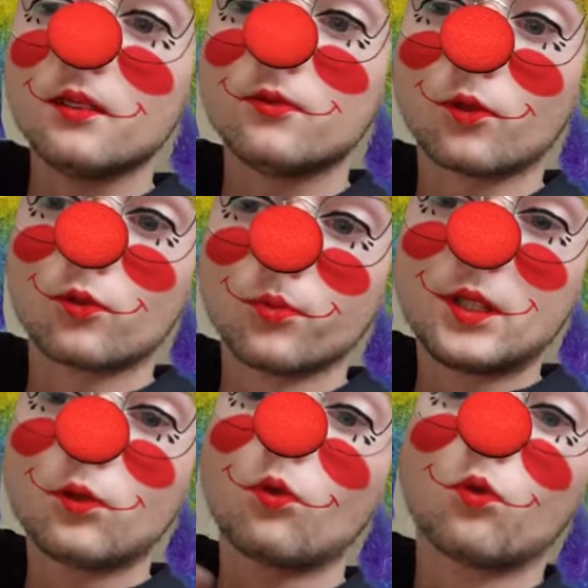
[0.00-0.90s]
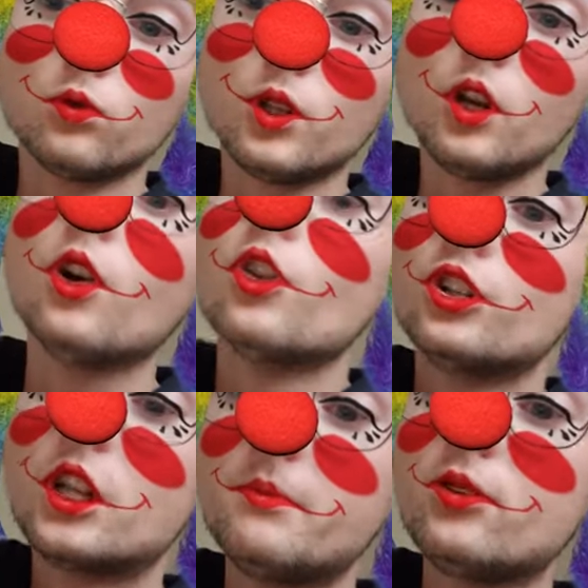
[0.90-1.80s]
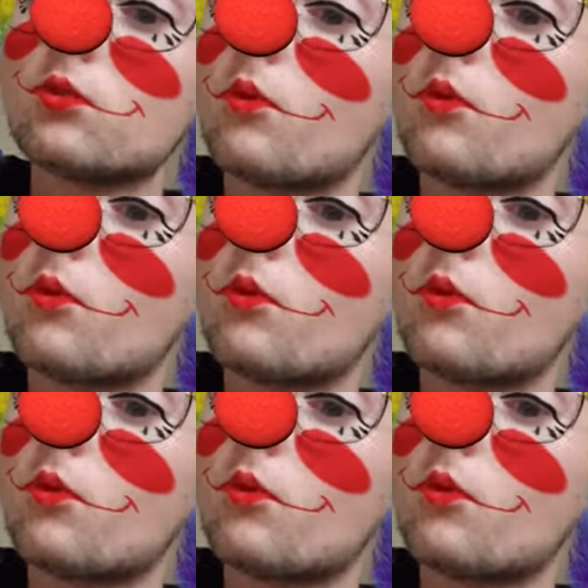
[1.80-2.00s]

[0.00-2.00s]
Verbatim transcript: donc le petit truc rouge, je l'ai mis sur mon